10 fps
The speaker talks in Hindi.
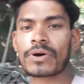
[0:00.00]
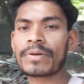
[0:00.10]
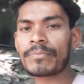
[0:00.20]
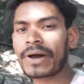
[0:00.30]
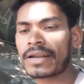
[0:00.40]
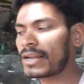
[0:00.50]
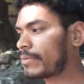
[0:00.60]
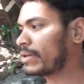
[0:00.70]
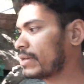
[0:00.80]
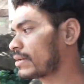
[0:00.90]
तो अभी हम
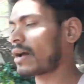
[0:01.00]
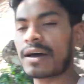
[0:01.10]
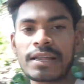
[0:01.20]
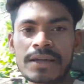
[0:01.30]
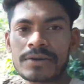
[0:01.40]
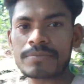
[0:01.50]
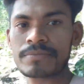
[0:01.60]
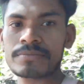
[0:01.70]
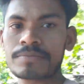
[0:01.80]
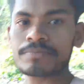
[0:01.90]
फाइनली अभी नहाने के
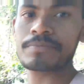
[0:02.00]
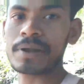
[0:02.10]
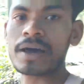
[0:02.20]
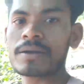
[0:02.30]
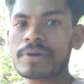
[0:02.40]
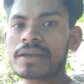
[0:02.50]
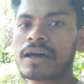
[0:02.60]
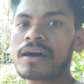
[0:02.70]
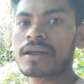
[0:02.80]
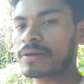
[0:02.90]
प्लान में है
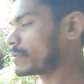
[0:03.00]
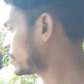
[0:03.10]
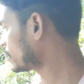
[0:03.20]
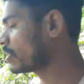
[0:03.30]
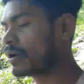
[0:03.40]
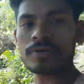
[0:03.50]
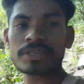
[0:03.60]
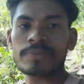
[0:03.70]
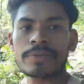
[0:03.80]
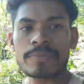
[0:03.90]
नहा रहे हैं भैया
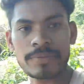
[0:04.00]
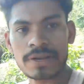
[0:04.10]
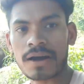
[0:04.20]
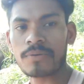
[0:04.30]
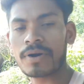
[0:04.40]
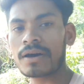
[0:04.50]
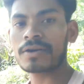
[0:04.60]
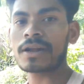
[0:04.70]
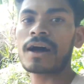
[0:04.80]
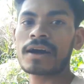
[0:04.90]
इसके बाद मैं भी नहाऊंगा
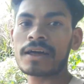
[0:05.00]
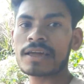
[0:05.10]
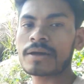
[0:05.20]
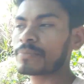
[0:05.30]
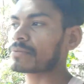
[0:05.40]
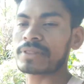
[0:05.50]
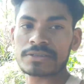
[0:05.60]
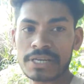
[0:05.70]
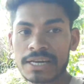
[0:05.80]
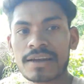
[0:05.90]
नहा करके हम फिर
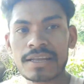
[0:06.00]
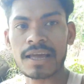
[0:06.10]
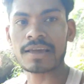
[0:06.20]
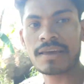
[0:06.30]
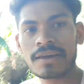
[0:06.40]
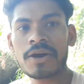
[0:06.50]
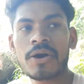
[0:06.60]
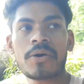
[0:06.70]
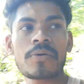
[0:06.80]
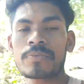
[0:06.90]
दर्शन करने जाएंगे
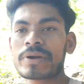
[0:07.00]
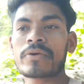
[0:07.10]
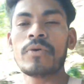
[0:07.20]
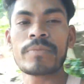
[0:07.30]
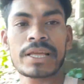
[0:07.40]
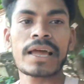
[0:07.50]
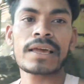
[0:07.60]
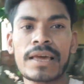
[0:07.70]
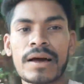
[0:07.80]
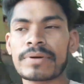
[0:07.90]
और फिर घूमने
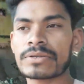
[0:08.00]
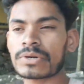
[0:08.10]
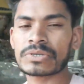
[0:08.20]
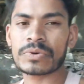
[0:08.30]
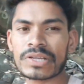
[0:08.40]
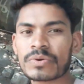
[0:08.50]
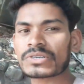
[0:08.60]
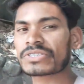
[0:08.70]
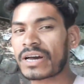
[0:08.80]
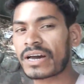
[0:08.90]
जाएंगे यहाँ पर छोटे छोटे
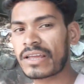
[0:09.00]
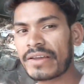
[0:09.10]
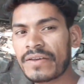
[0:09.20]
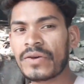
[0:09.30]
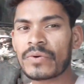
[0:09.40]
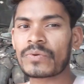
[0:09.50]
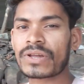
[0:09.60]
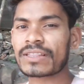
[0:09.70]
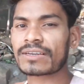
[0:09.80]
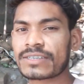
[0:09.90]
जो स्थान हैं
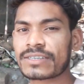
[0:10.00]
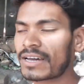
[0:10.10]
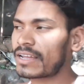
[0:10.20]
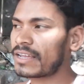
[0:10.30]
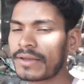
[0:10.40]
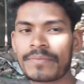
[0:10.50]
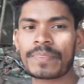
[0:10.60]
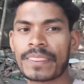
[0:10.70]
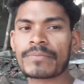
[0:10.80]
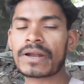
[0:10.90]
उनके दर्शन करके
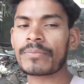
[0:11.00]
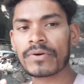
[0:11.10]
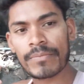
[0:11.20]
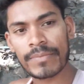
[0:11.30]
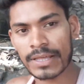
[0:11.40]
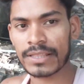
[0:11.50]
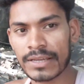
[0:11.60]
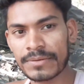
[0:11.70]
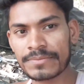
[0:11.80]
फिर आपको हम बताते